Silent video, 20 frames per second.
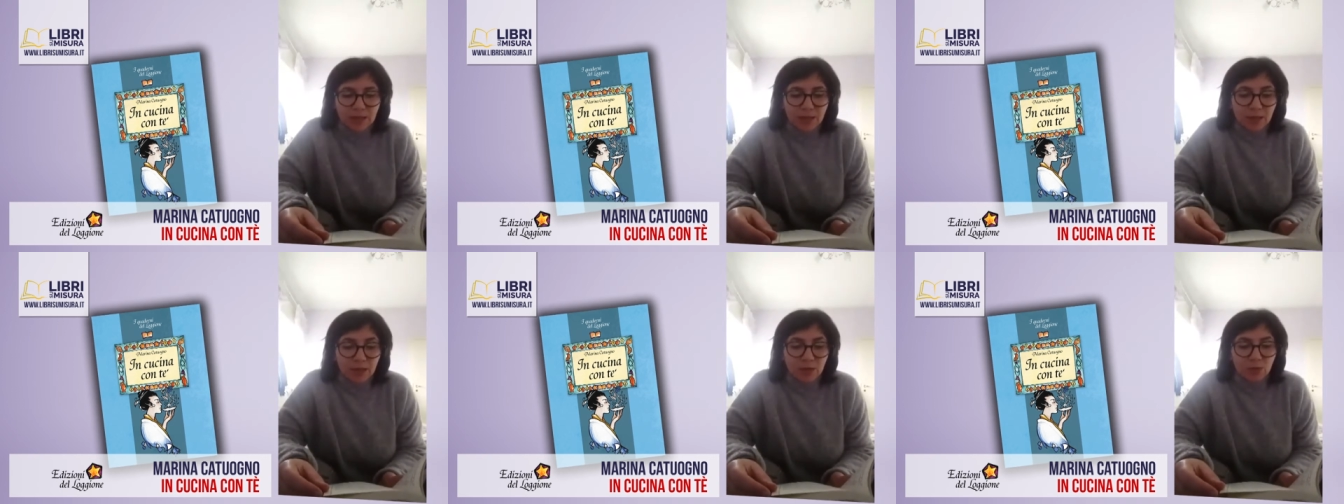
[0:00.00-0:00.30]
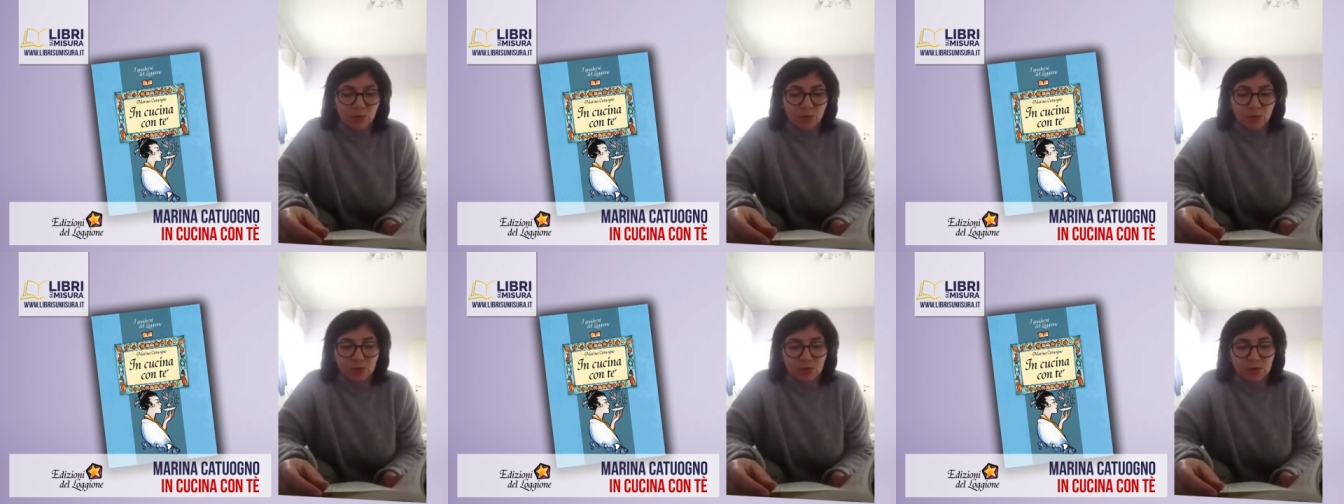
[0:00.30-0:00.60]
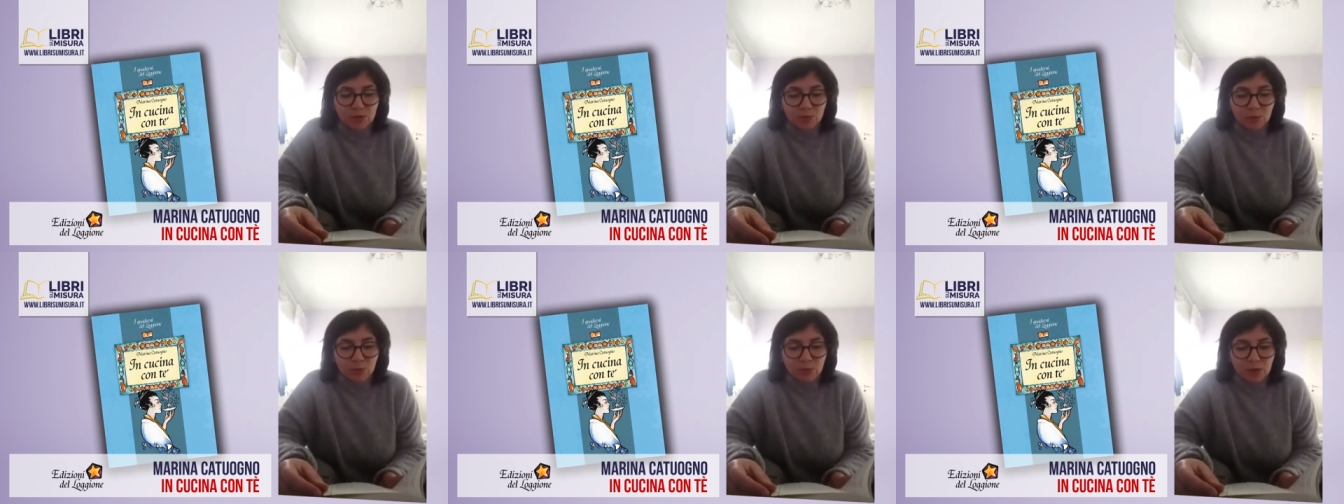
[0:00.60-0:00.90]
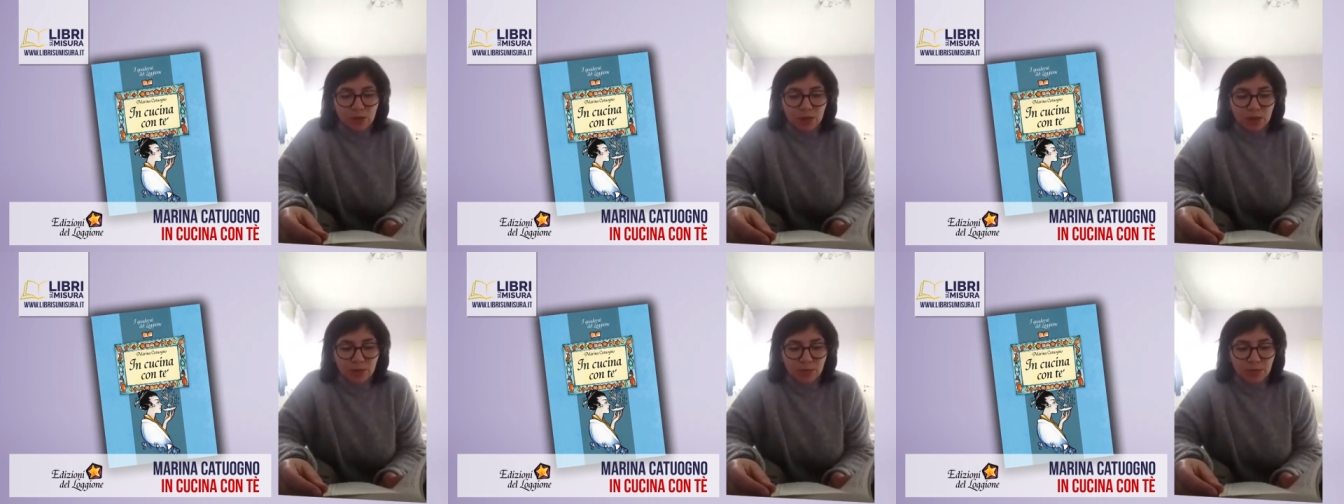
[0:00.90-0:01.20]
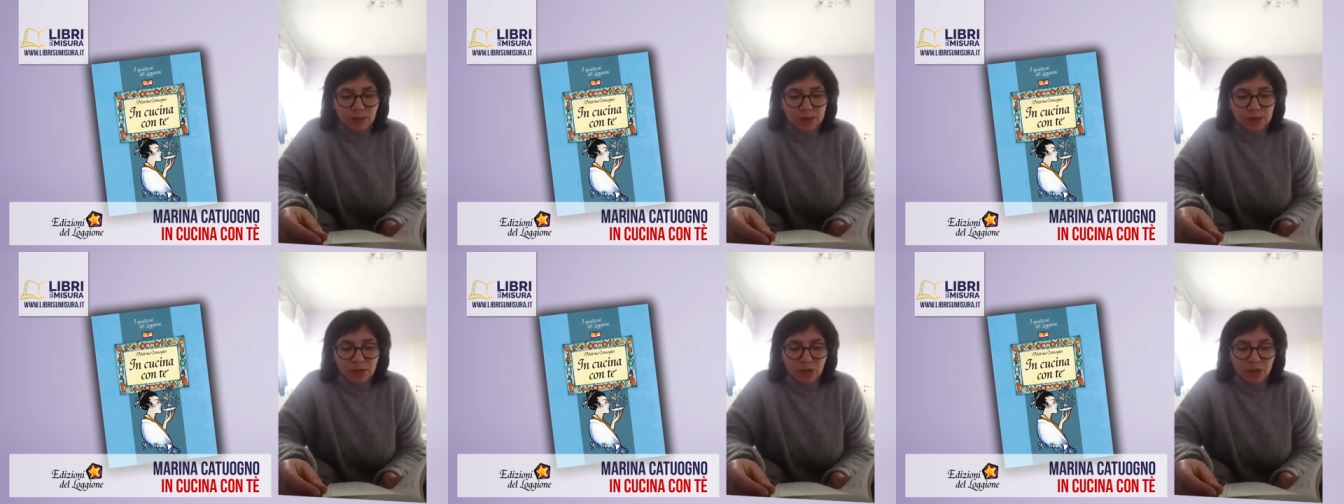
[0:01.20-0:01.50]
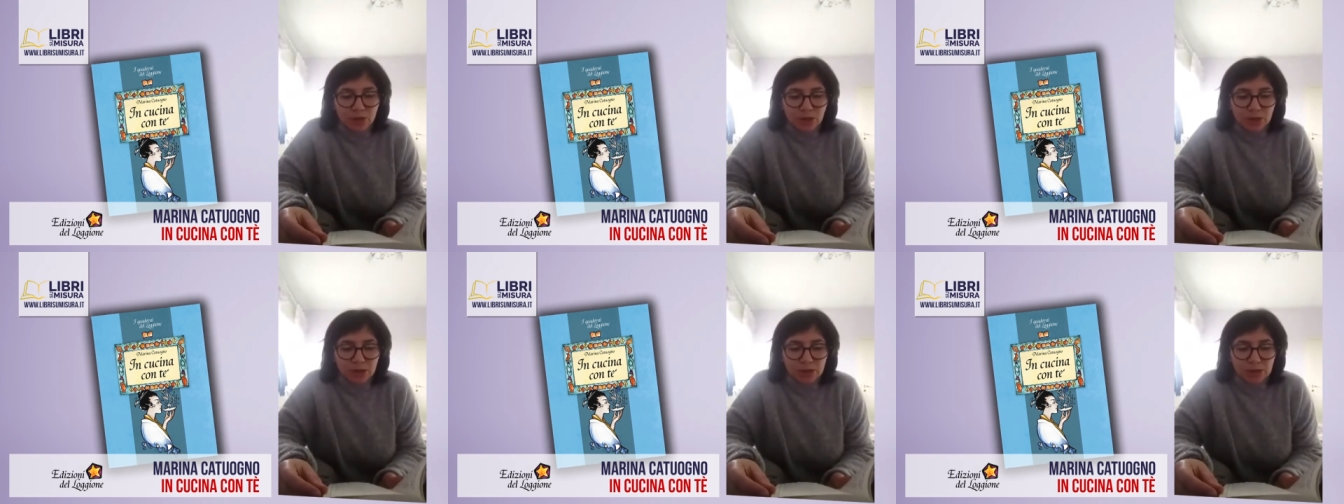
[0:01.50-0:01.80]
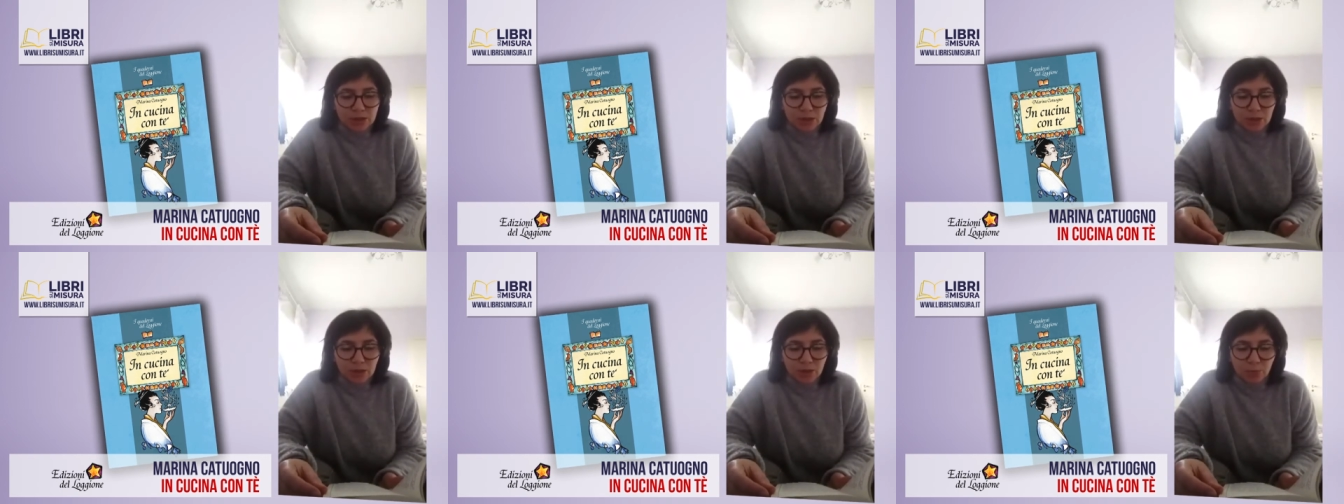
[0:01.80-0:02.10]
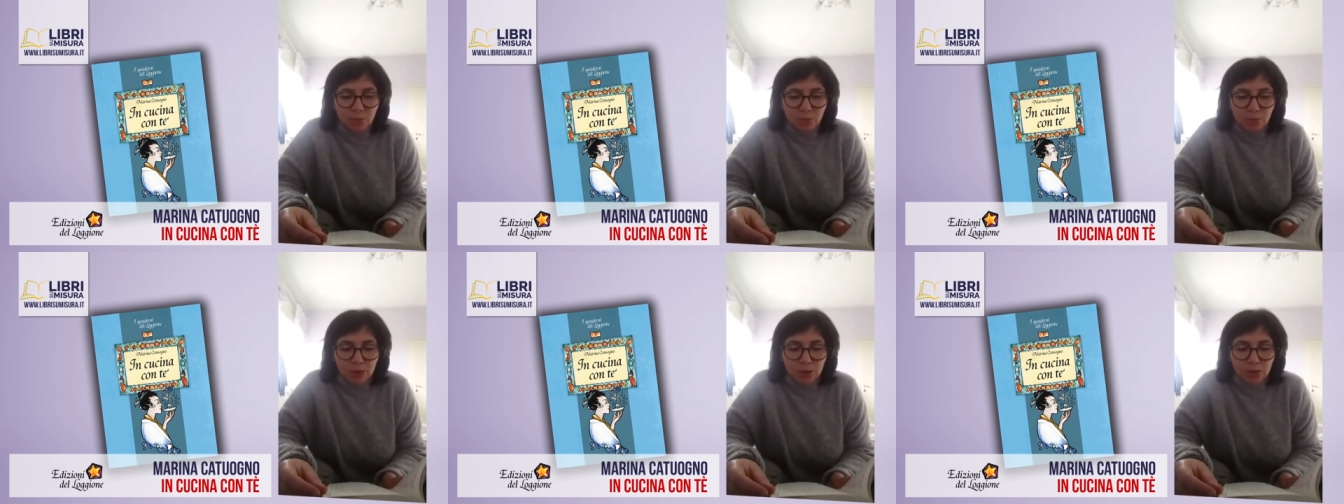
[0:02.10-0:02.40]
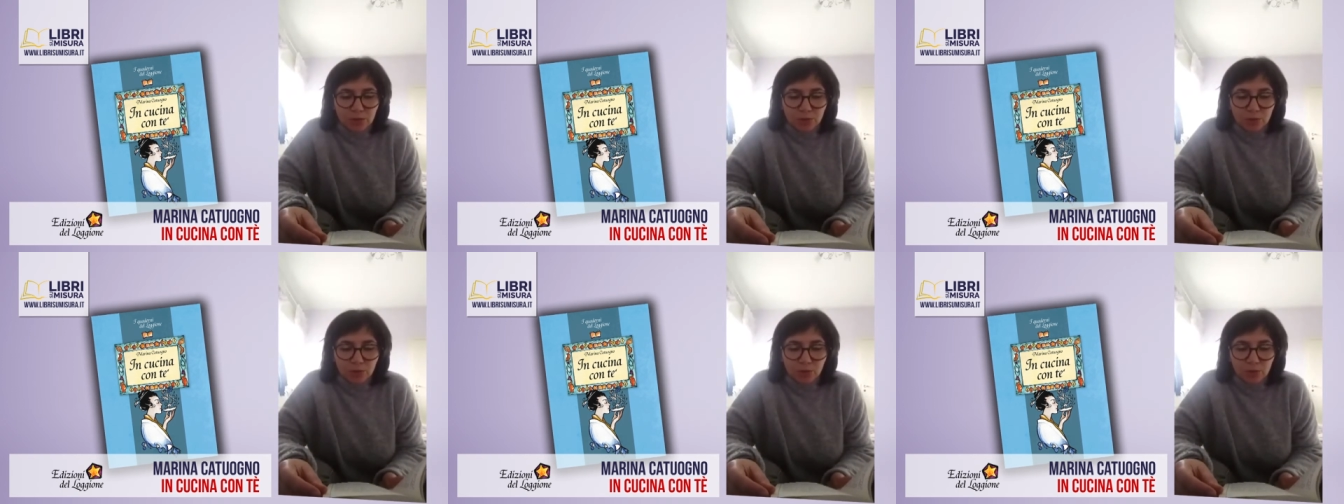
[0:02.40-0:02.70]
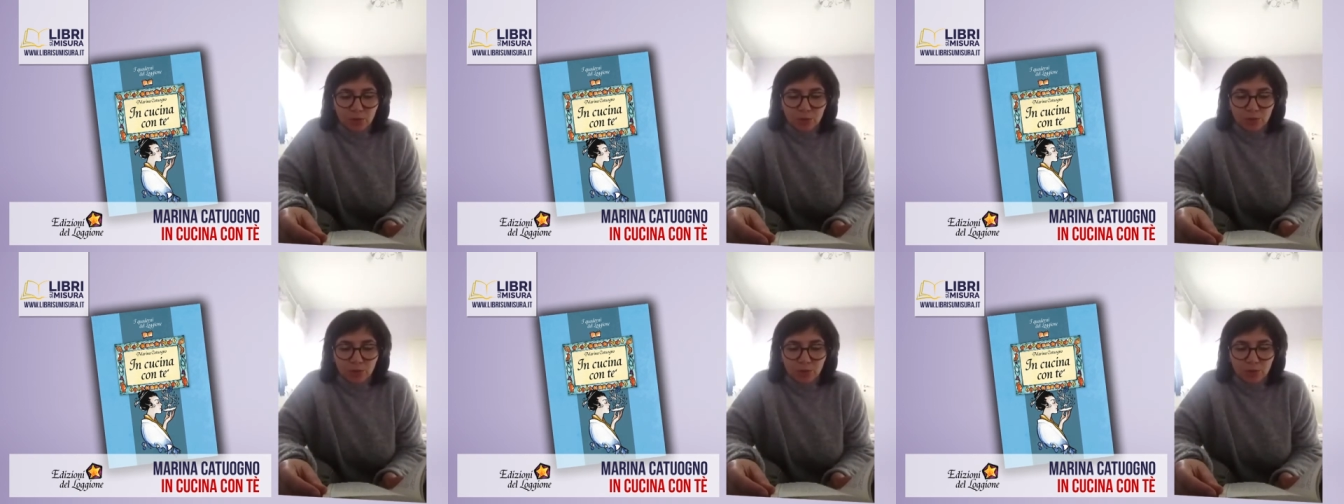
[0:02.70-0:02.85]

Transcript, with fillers: che non corrisponde alle mie esigenze del momento o